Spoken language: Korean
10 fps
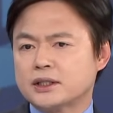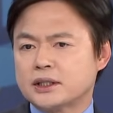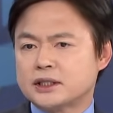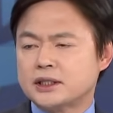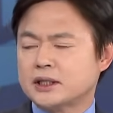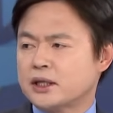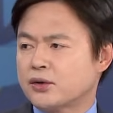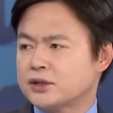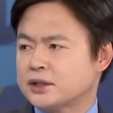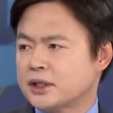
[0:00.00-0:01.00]
이제 진행될
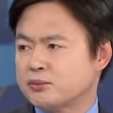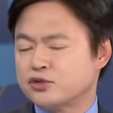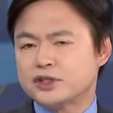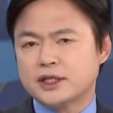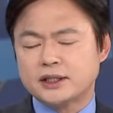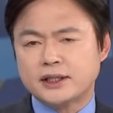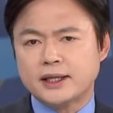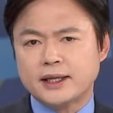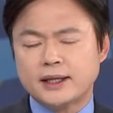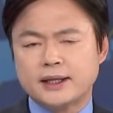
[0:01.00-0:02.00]
것이냐의
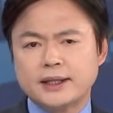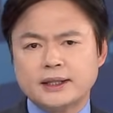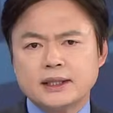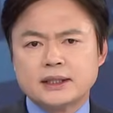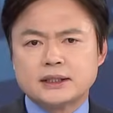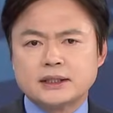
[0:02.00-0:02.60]
문제인데 지금